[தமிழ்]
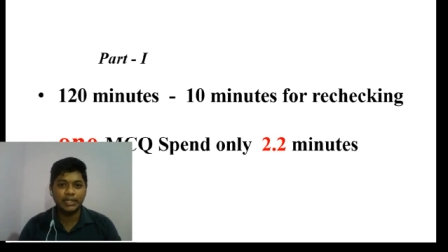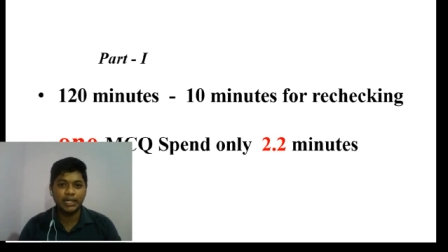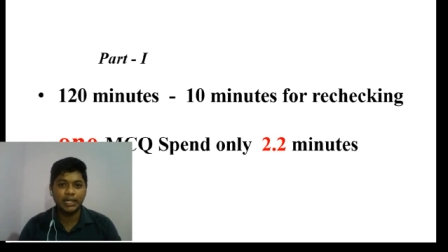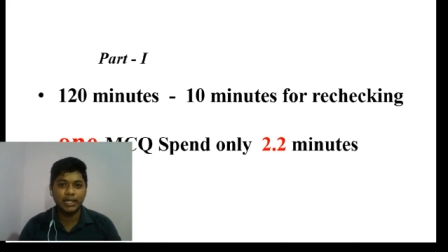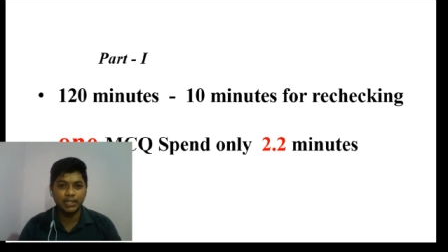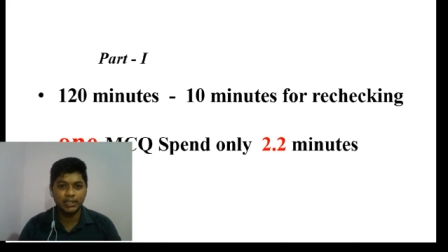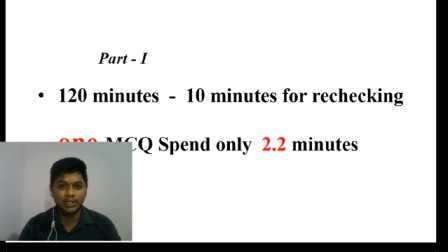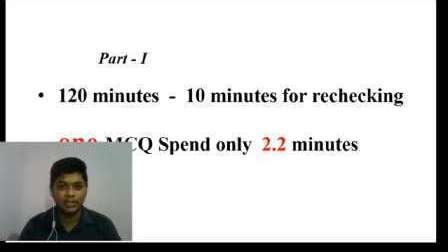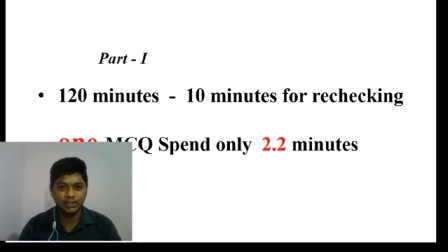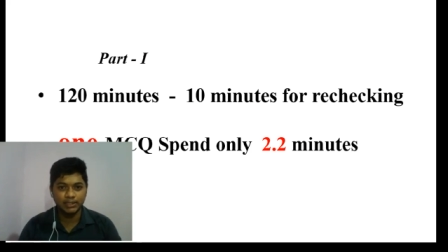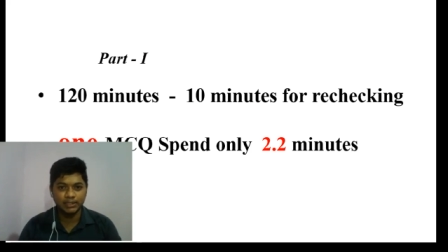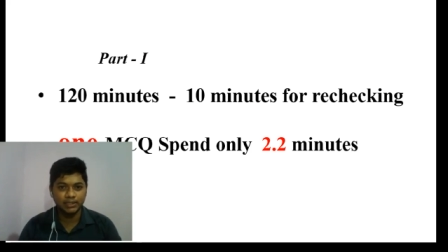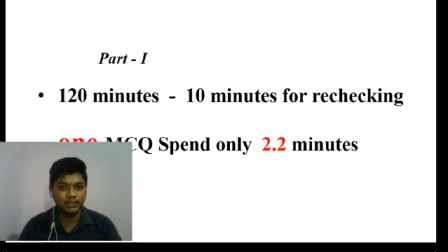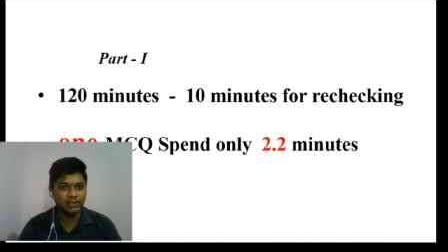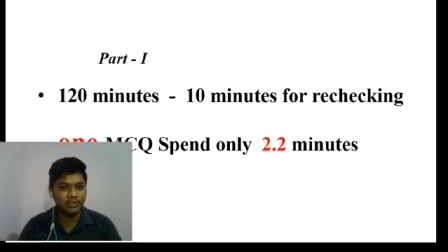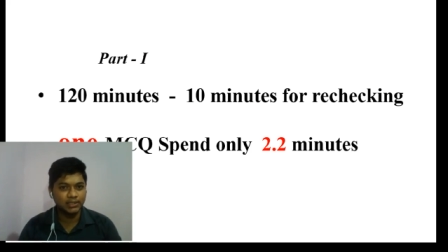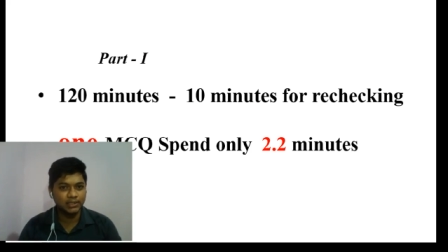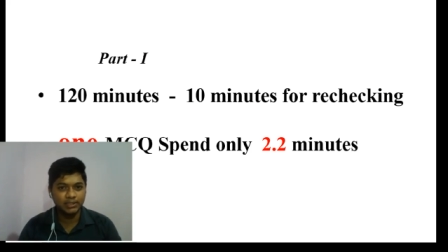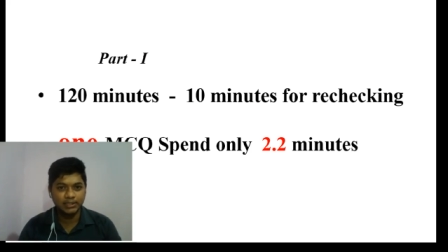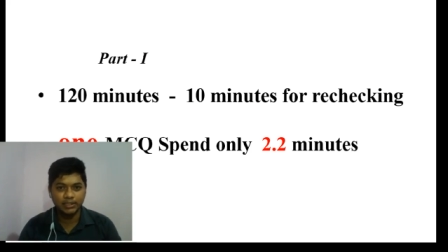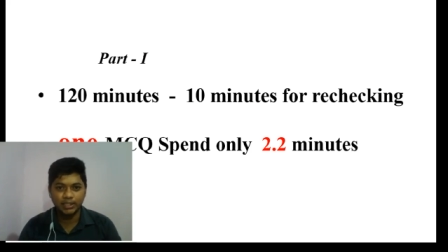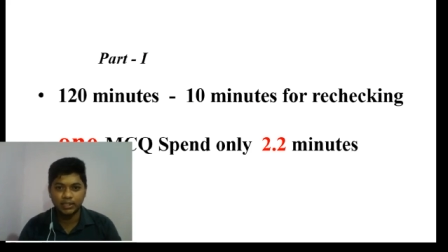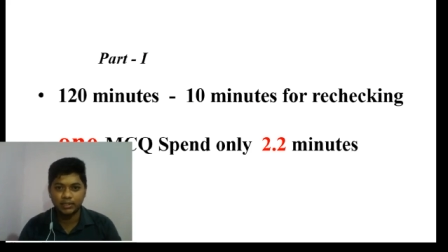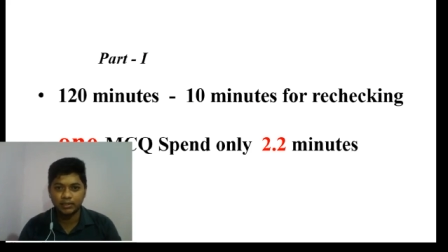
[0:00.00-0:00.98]
டார்கெட்
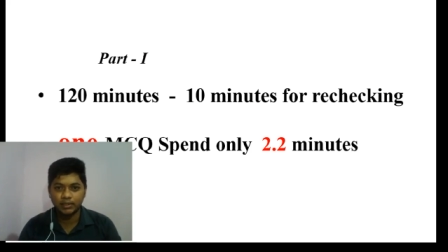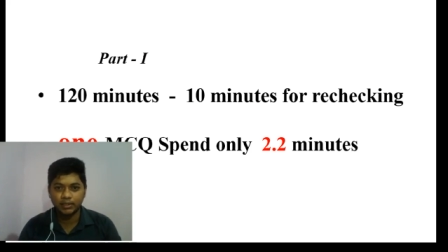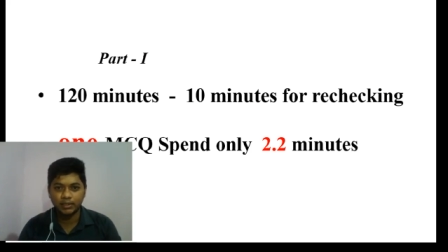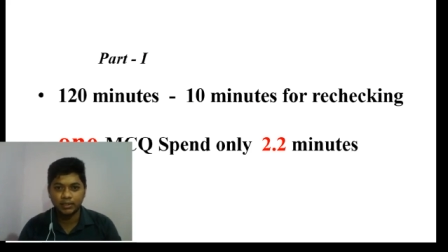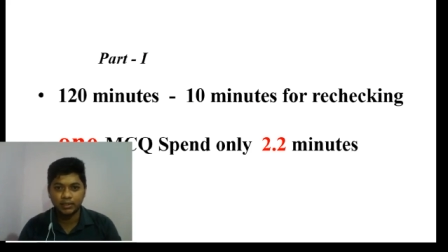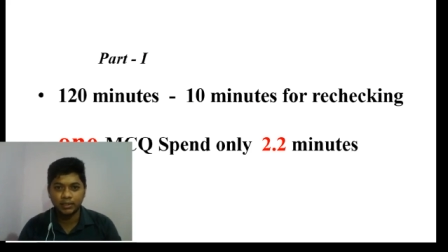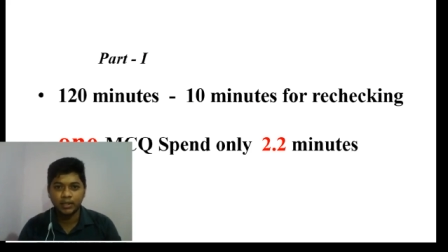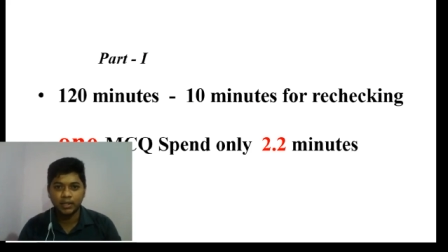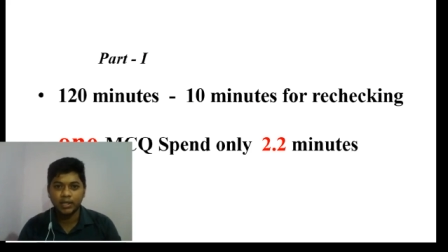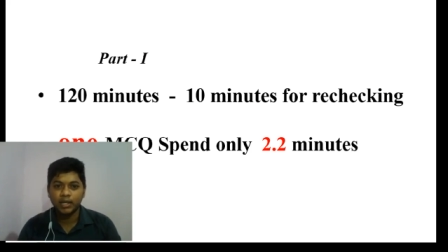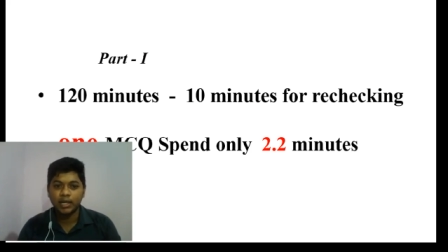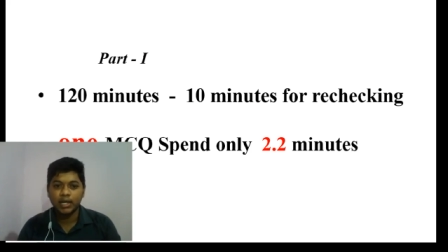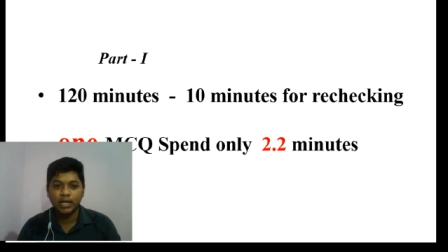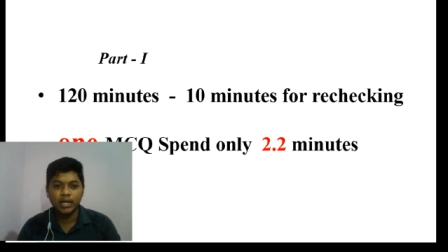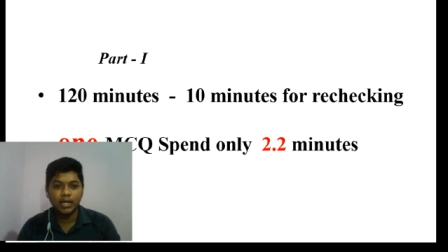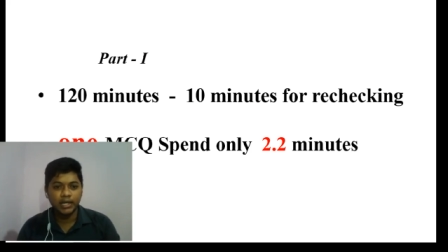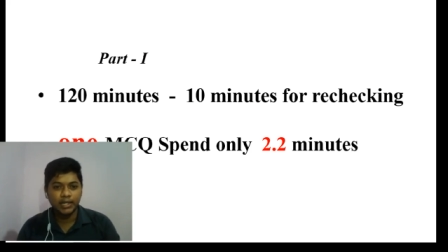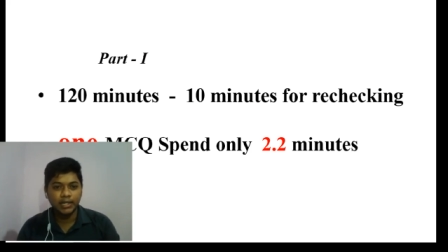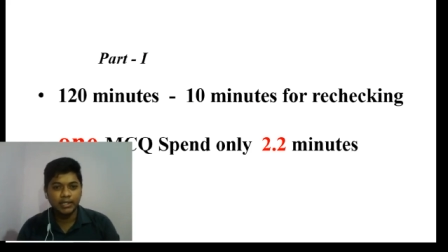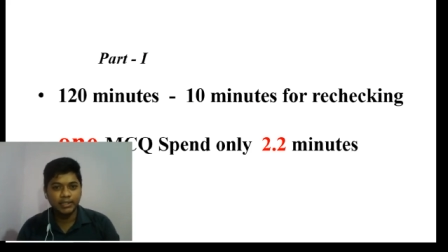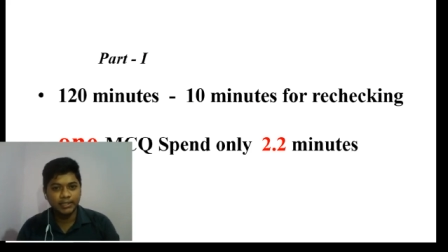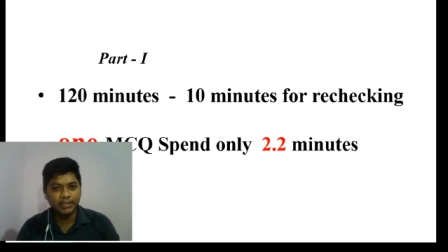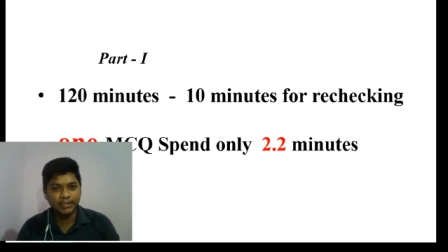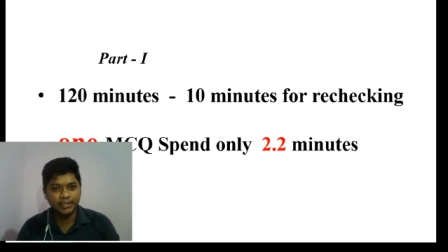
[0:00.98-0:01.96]

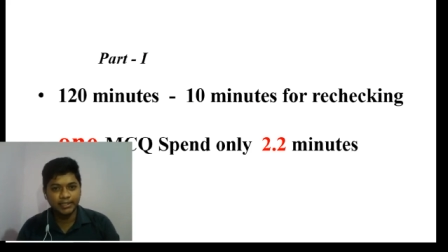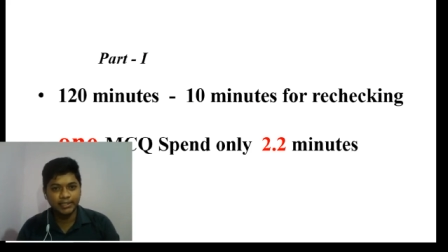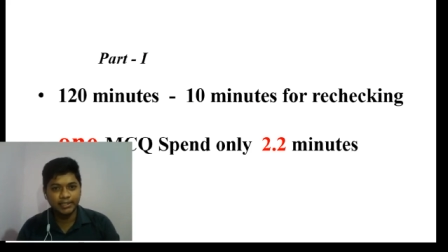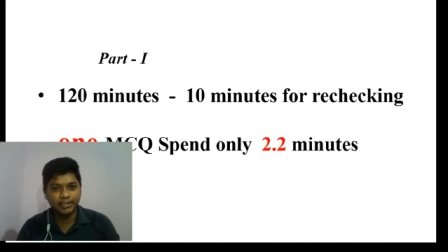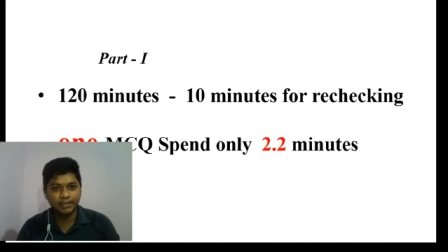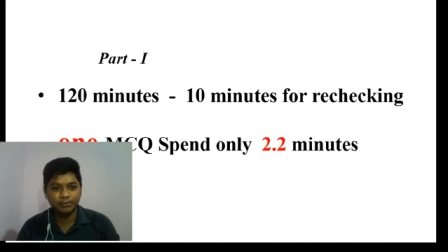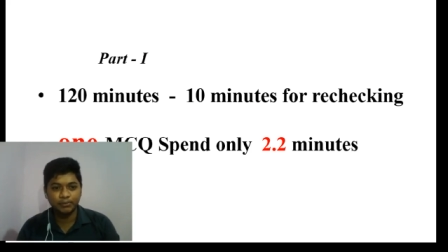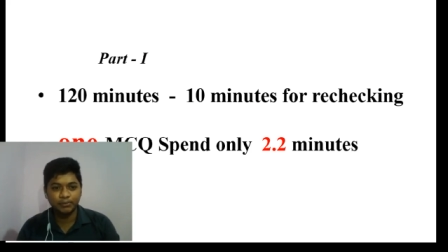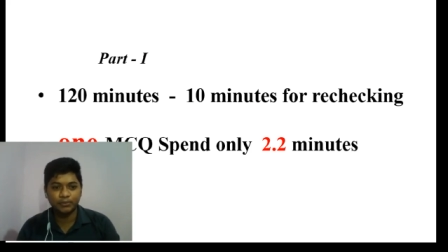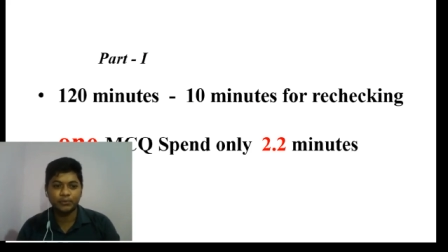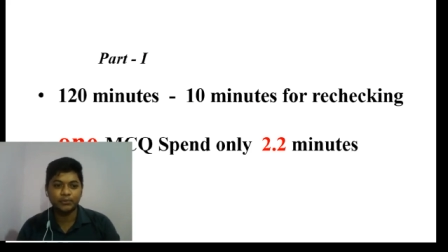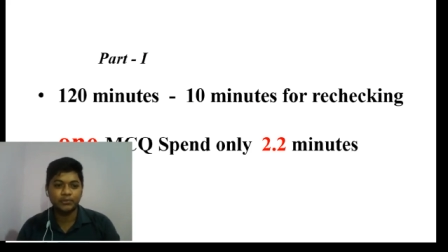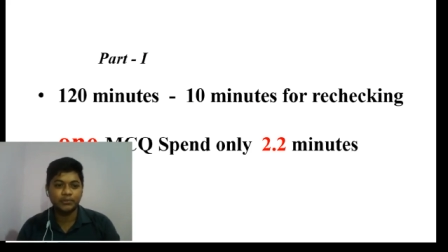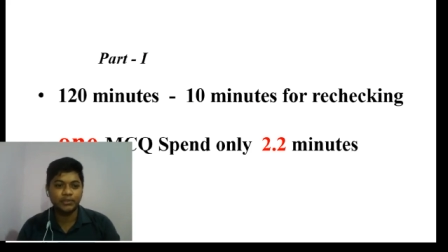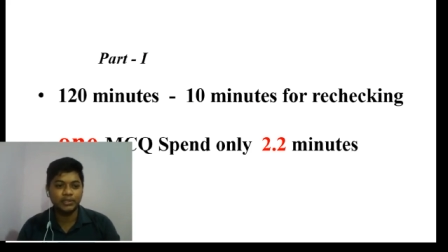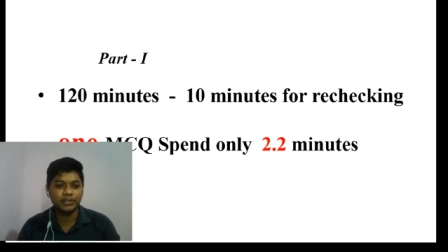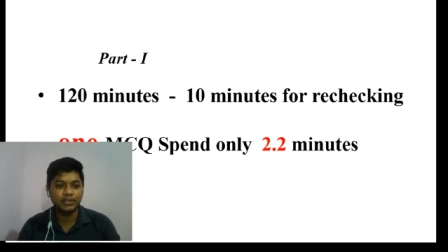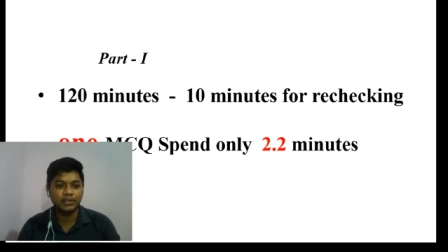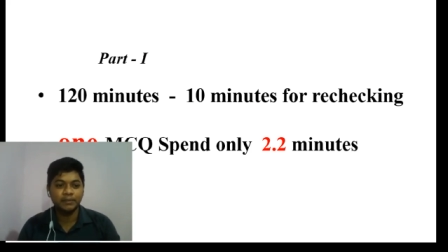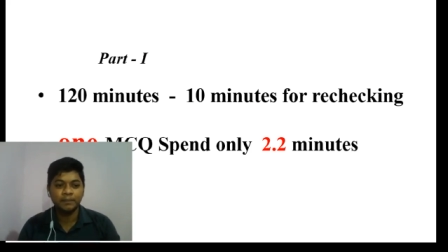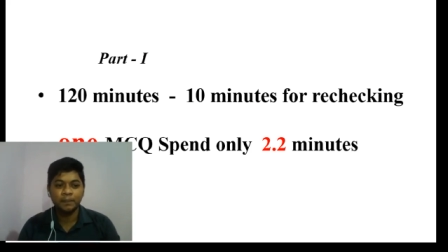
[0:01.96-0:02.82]
இருக்க போகுது